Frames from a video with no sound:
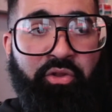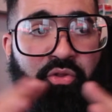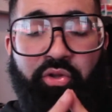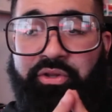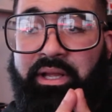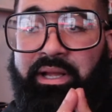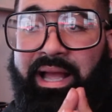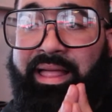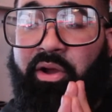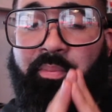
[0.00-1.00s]
donde
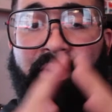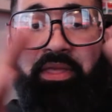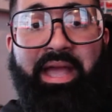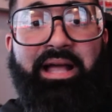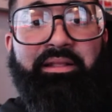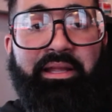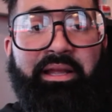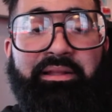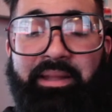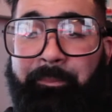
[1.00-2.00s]
cada comediante
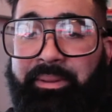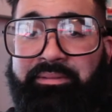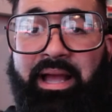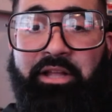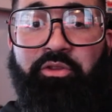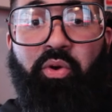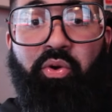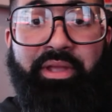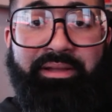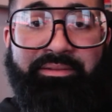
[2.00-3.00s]
que esté empezando
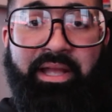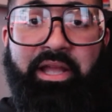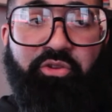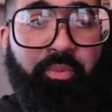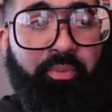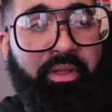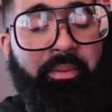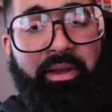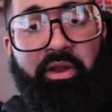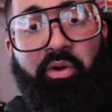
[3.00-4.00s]
o ya esté hecho pueda
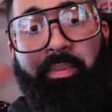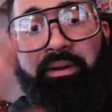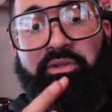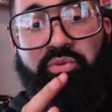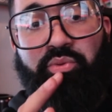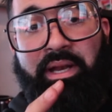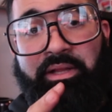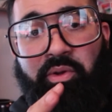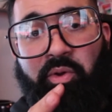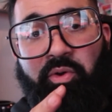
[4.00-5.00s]
venir compartir su
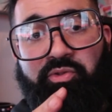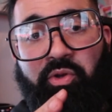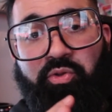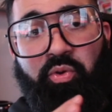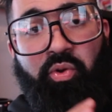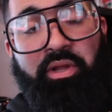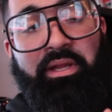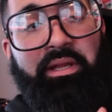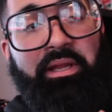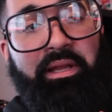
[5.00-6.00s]
talento con nosotros
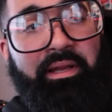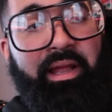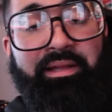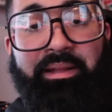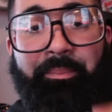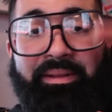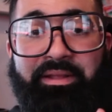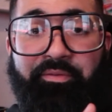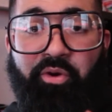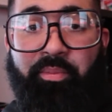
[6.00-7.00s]
y esta
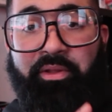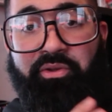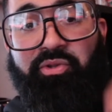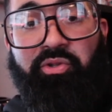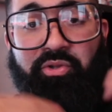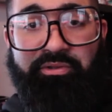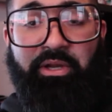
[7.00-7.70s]
plataforma de nosotros,